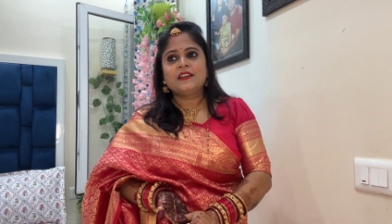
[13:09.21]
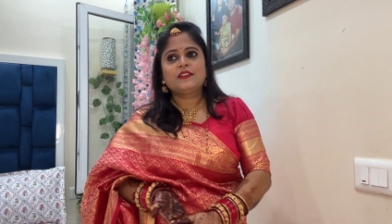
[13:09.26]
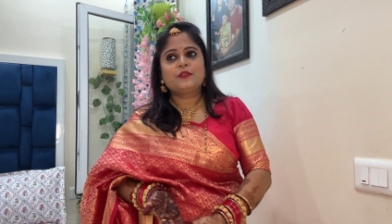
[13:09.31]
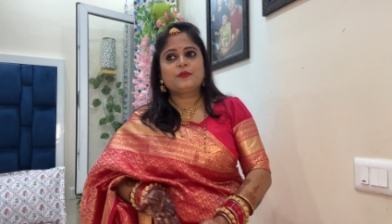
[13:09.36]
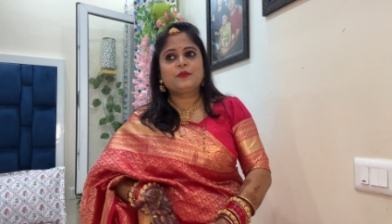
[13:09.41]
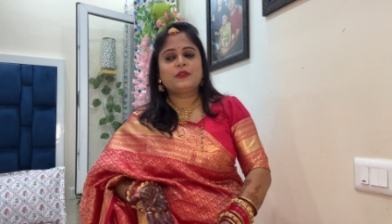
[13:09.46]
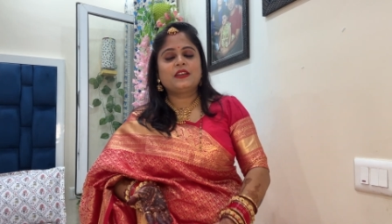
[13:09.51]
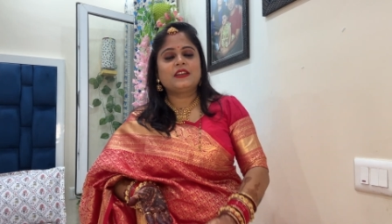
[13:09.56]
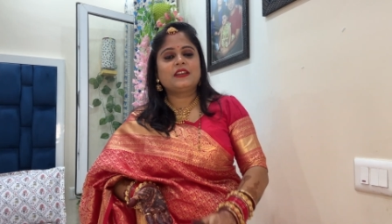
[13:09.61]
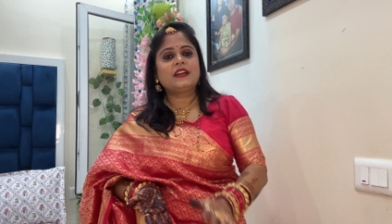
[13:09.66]

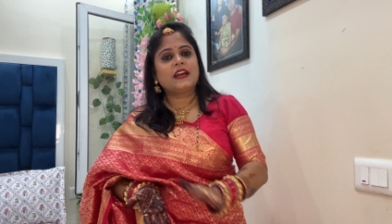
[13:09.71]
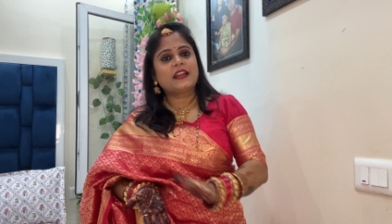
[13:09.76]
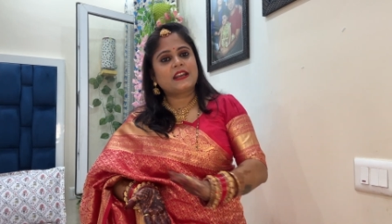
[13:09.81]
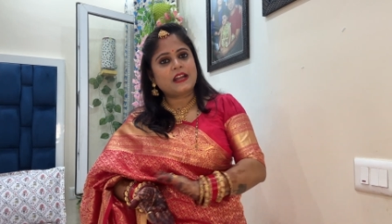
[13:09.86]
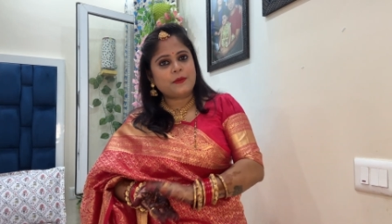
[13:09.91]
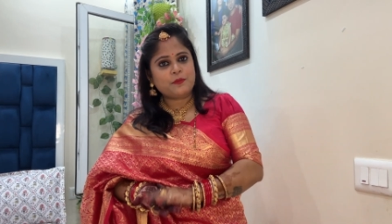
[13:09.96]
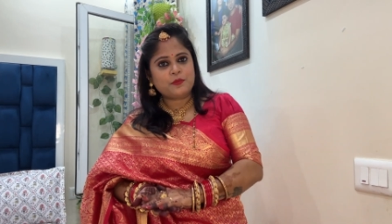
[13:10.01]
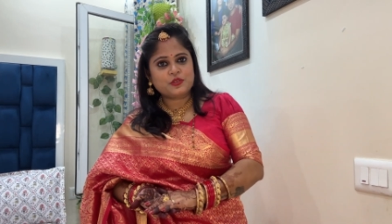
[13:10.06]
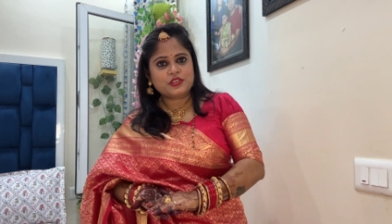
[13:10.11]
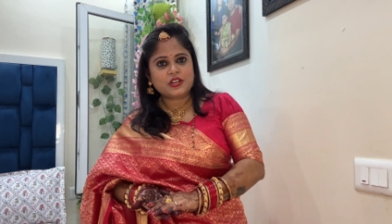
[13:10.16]
क्योंकि घर
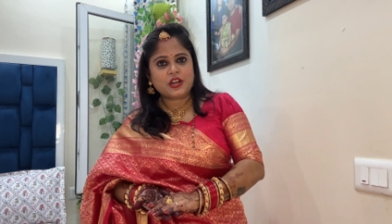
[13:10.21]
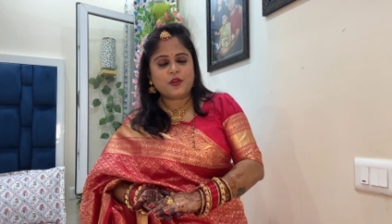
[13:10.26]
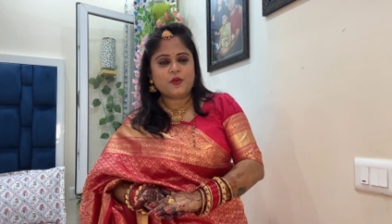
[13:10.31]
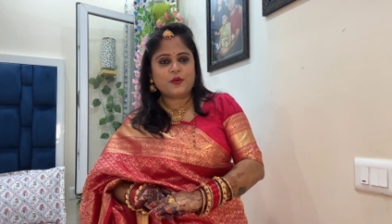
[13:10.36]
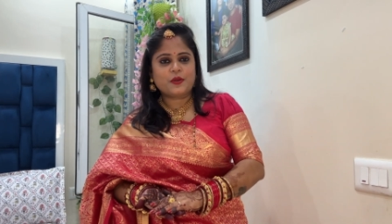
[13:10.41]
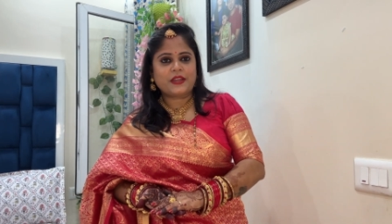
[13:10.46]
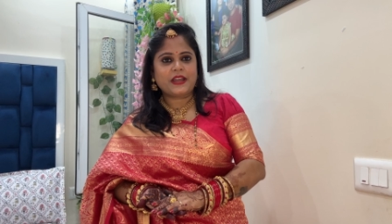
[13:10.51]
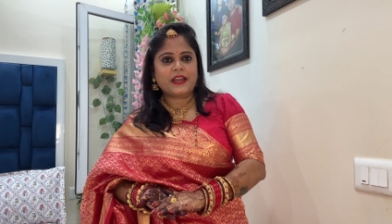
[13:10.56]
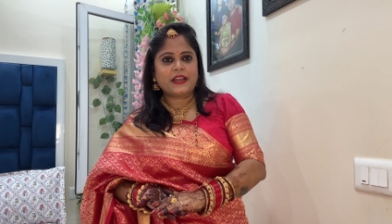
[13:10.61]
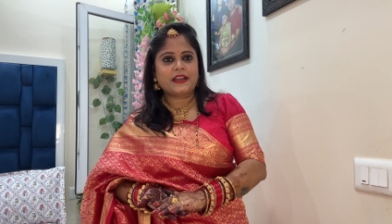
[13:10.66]
का पूजा हो
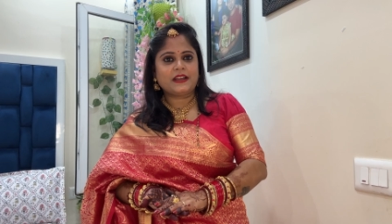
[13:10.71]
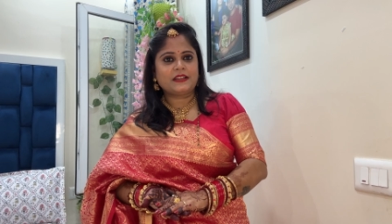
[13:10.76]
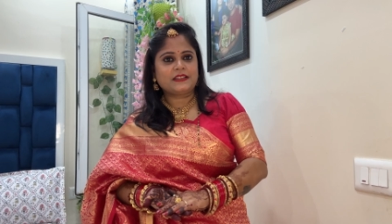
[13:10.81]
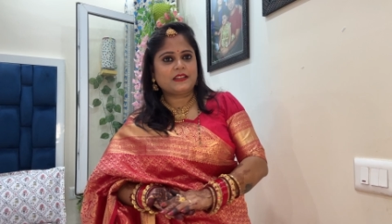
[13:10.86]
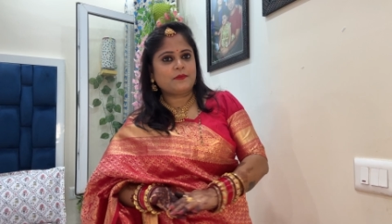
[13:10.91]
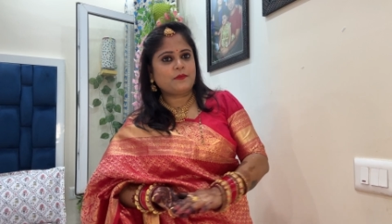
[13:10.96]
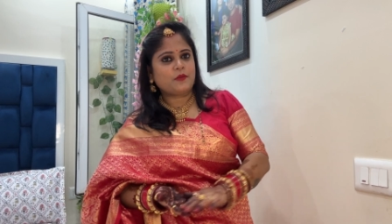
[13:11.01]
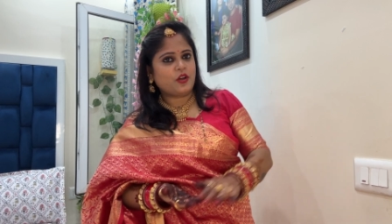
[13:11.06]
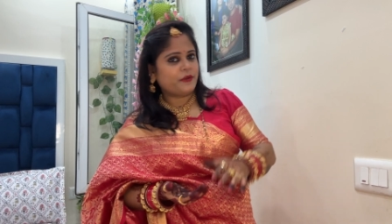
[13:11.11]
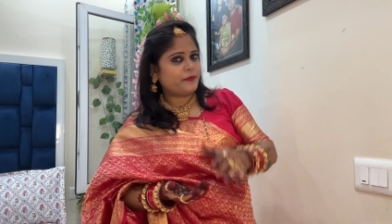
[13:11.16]
गया है
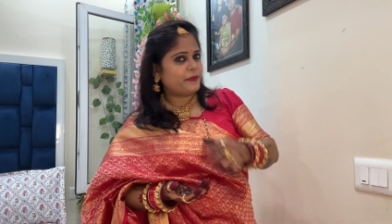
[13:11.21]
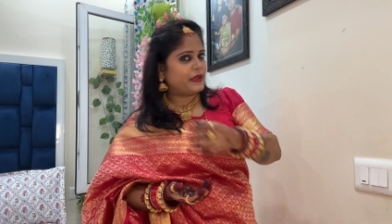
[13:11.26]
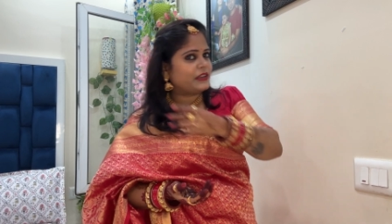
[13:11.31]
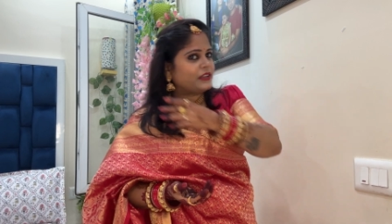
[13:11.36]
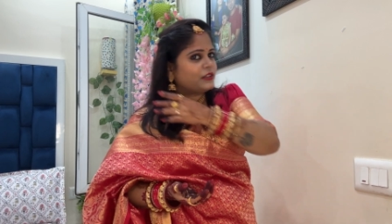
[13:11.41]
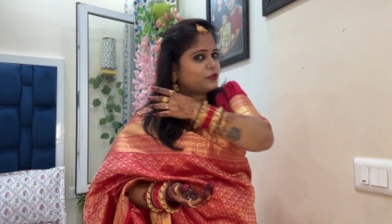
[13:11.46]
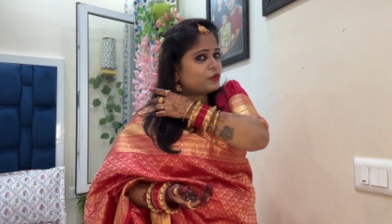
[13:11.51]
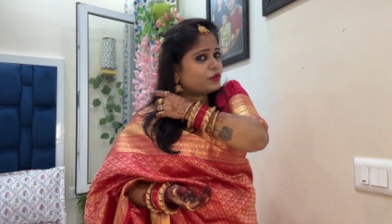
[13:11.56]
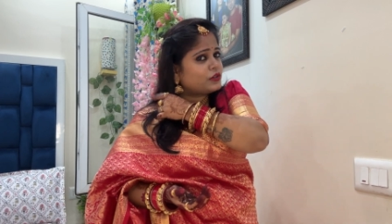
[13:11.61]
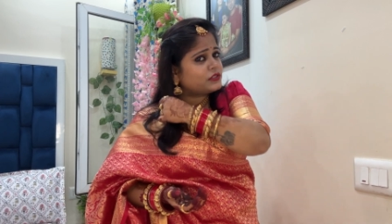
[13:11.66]
ख़त्म और
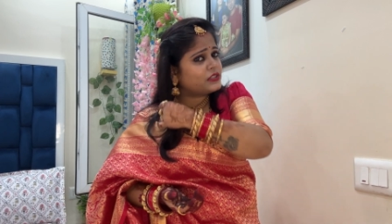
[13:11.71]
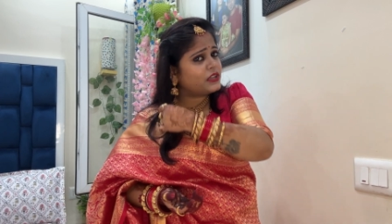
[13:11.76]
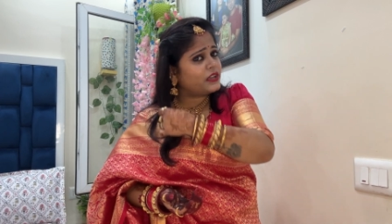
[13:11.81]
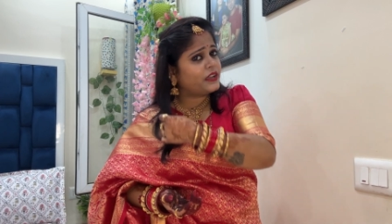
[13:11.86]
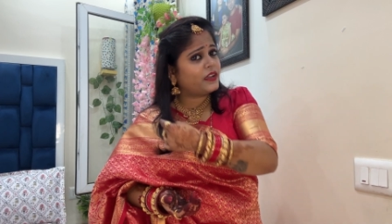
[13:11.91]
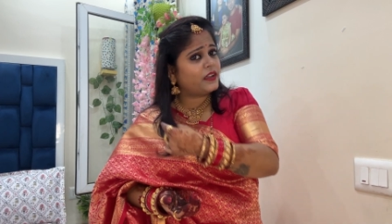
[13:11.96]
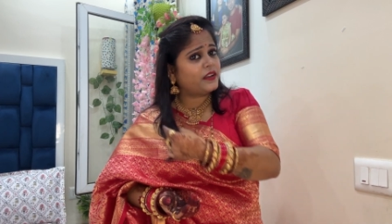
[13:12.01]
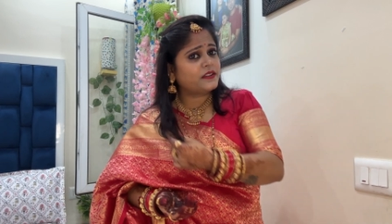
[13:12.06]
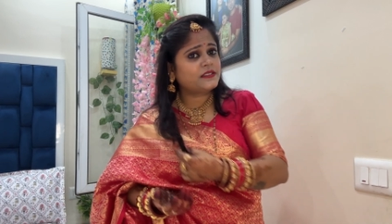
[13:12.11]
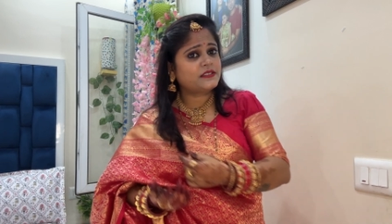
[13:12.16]
मैंने थोड़ा सा
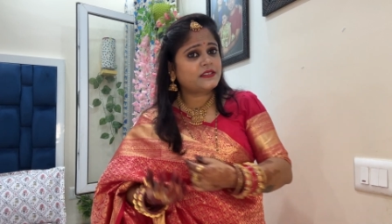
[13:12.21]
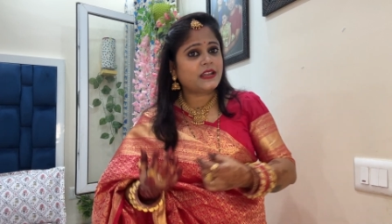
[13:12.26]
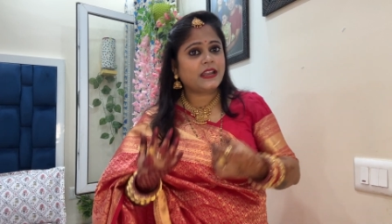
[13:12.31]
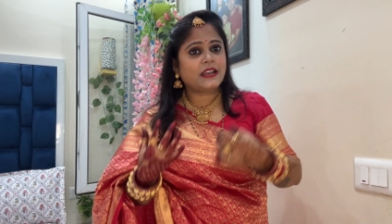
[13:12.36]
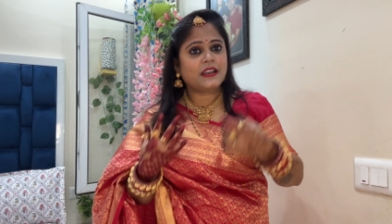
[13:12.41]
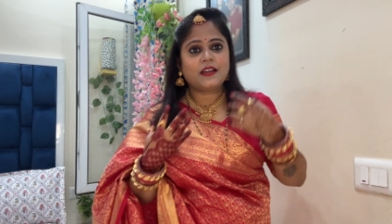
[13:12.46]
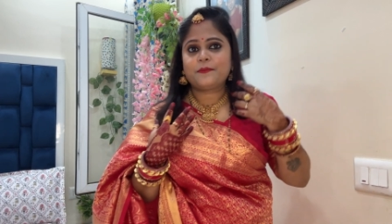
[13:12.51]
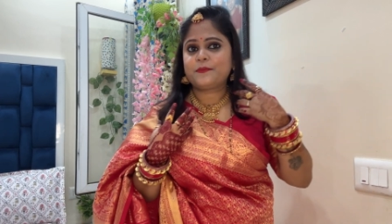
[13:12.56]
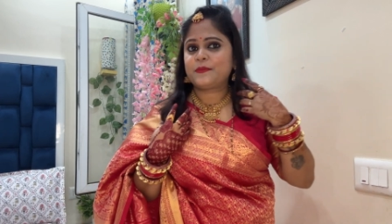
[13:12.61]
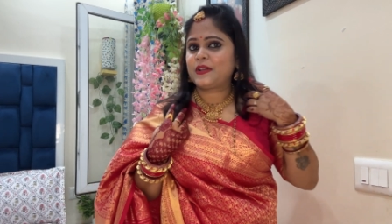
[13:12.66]
हेयर
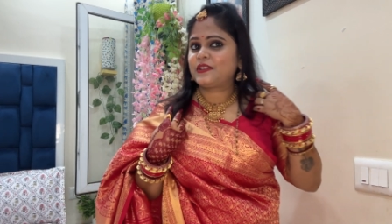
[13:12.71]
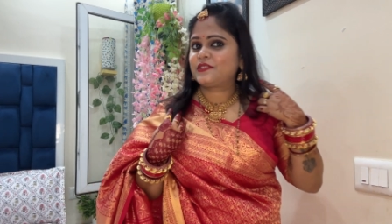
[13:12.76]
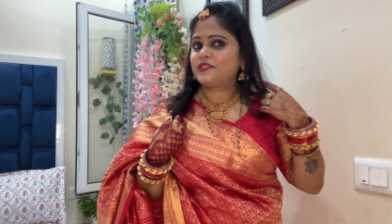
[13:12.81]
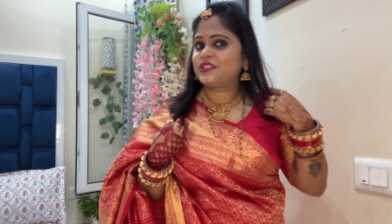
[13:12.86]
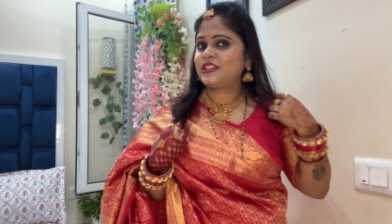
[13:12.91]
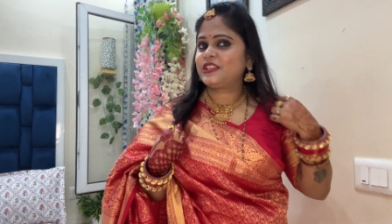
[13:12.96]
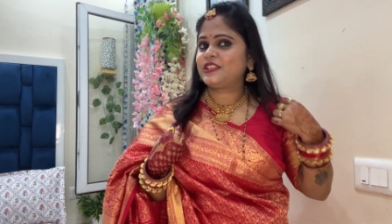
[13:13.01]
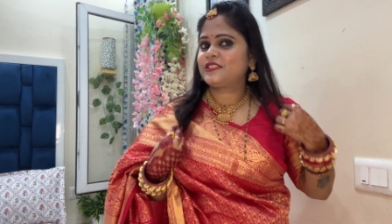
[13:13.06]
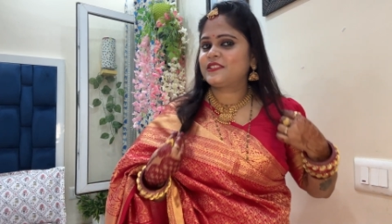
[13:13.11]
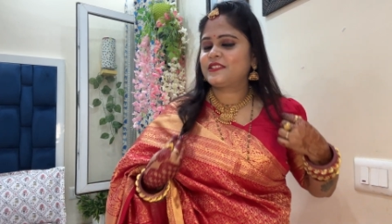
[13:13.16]
स्टाइल ना अपना
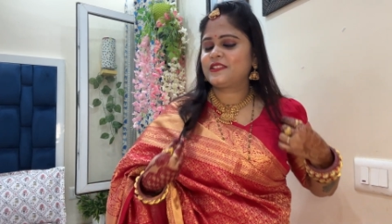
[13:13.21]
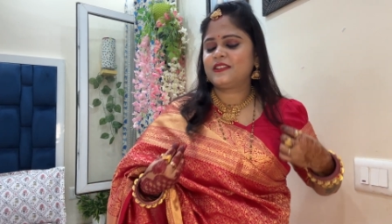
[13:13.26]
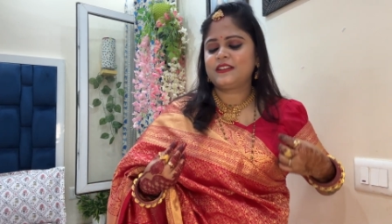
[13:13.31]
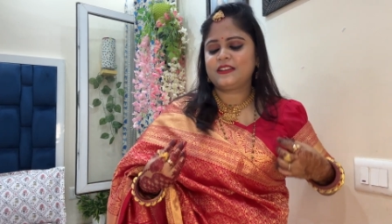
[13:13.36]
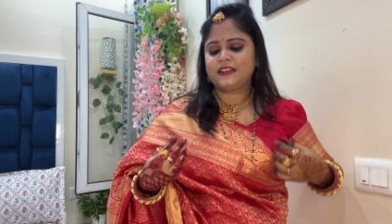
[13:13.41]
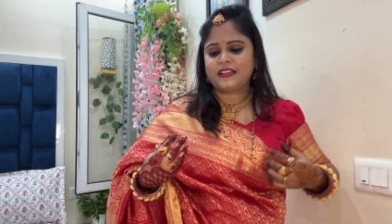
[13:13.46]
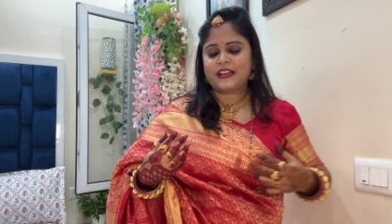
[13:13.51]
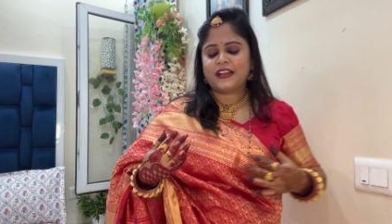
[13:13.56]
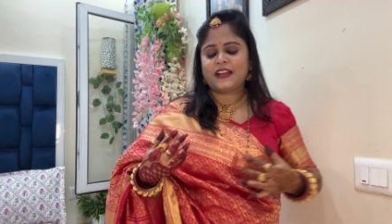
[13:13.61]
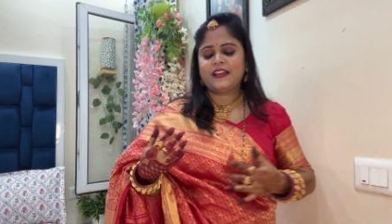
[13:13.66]
चेंज कर
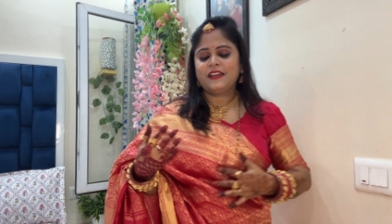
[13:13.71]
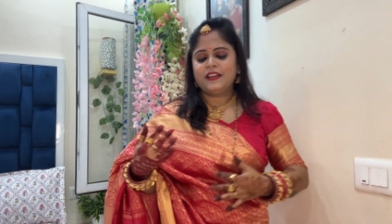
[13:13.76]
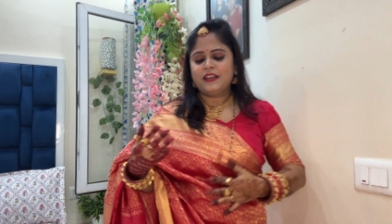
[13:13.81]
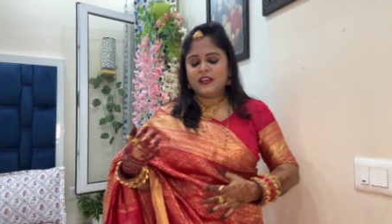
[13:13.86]
लिया है